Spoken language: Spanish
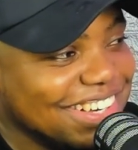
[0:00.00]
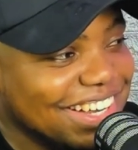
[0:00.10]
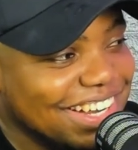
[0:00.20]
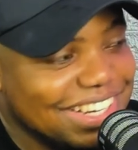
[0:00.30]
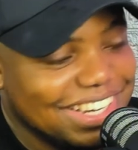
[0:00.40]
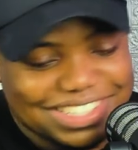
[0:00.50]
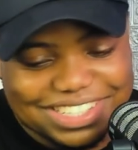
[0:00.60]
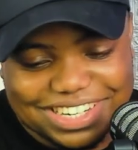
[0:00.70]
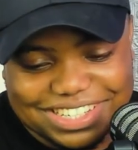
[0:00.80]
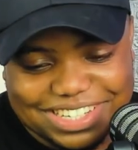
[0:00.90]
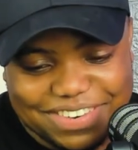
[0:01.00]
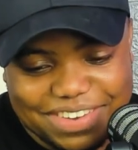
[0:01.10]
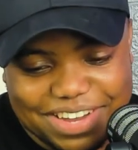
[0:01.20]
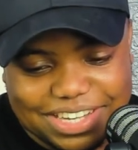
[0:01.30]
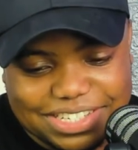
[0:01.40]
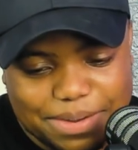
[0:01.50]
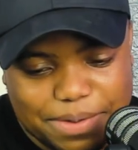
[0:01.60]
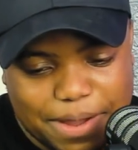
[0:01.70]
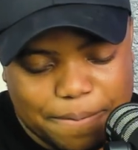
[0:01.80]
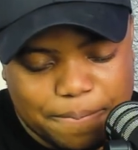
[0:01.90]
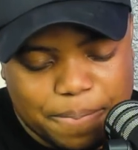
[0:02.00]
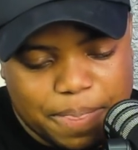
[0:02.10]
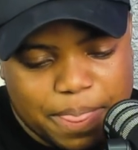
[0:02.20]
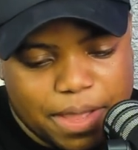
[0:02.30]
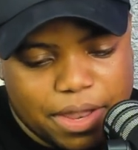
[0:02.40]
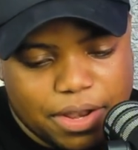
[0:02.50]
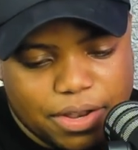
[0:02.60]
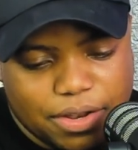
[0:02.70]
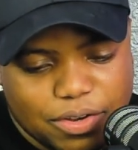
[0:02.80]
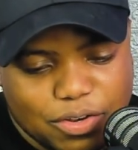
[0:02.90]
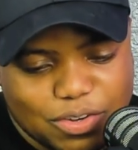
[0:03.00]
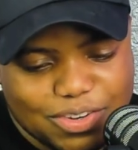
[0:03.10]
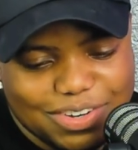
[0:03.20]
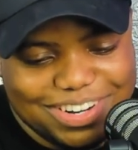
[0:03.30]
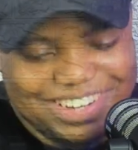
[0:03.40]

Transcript: eh, así, así es bien, Por eso estoy llorando.